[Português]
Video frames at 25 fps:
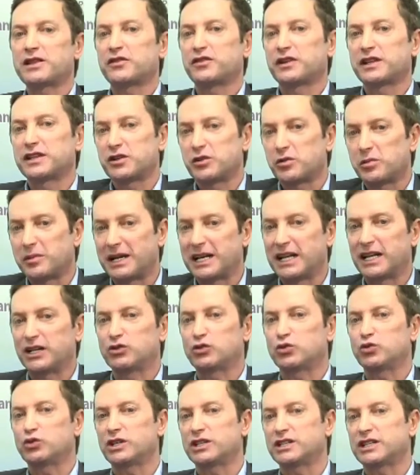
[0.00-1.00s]
a fazer uma
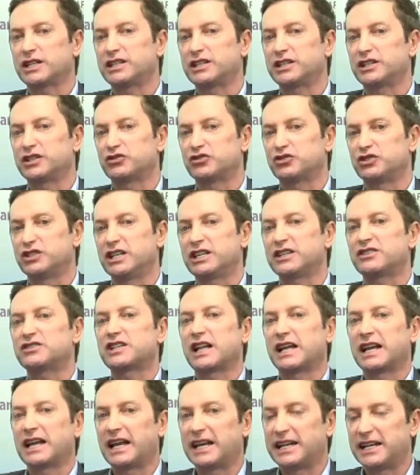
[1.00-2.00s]
leitura da energia que está
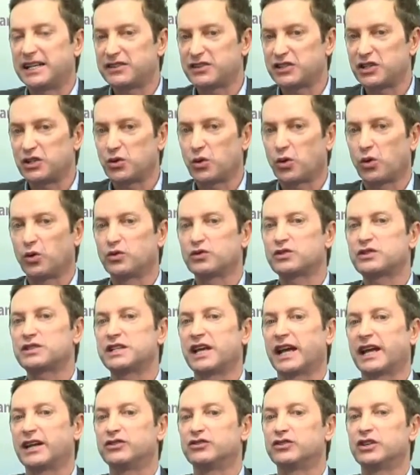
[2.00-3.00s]
lá nesse
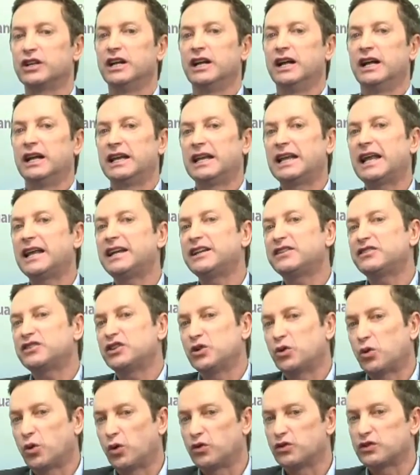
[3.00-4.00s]
inconsciente. Lá nesse
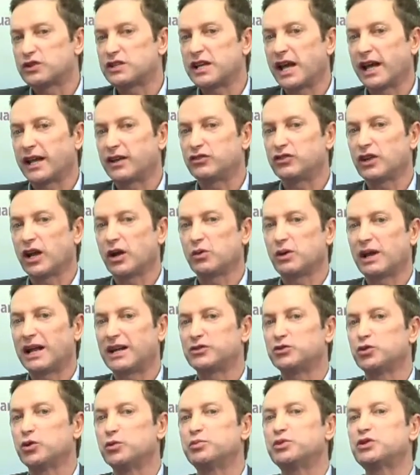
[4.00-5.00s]
inconsciente é o
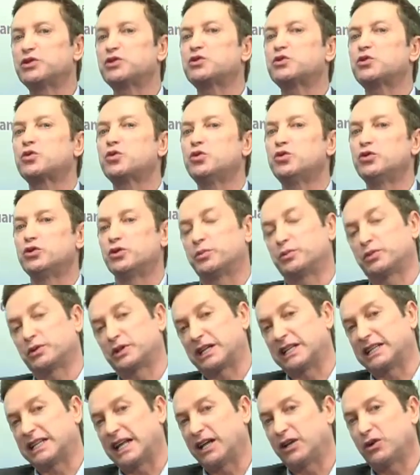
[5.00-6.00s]
lado obscuro, porque
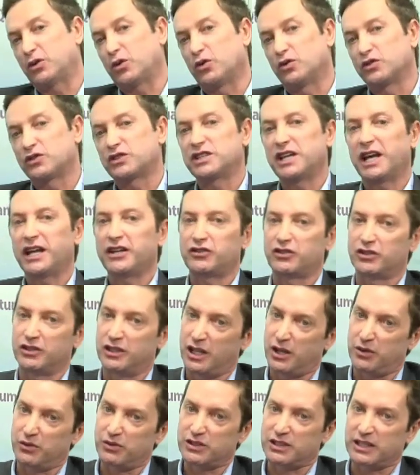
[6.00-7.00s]
está inconsciente,
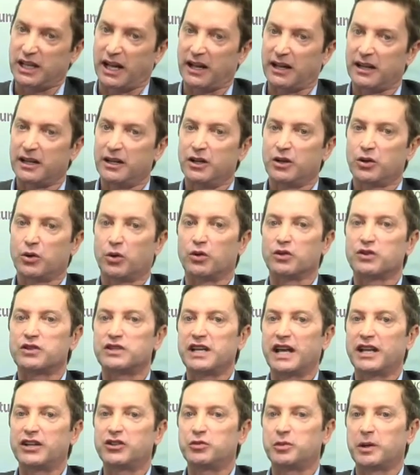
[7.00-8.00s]
não está
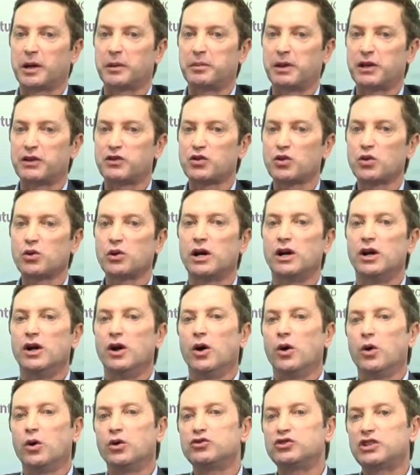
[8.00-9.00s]
consciente para a pessoa,
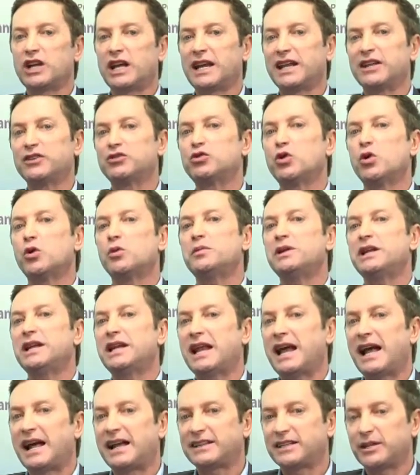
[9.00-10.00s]
onde ela é
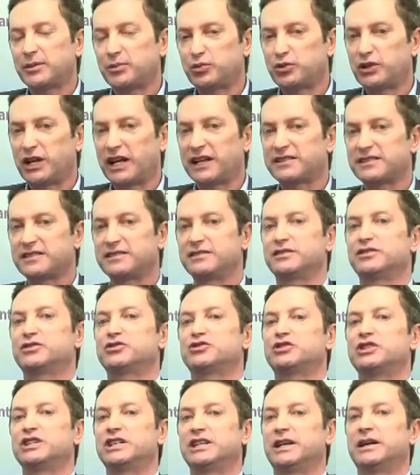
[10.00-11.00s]
dominada por essa
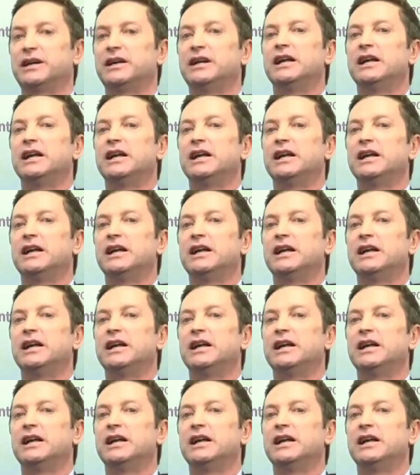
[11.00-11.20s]
energia.